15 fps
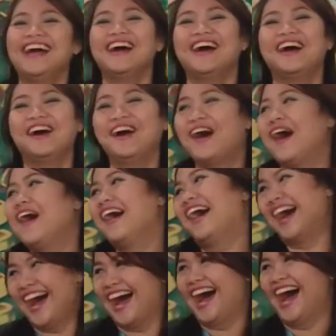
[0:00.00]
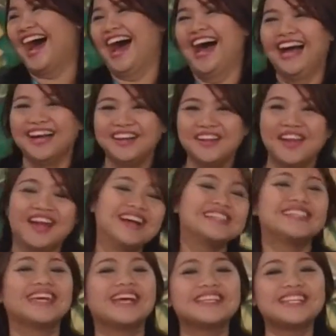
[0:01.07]
And di wow! ah,
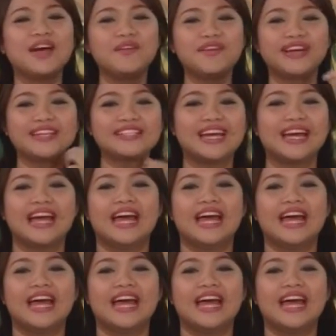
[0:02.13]
sige, sabi kasi,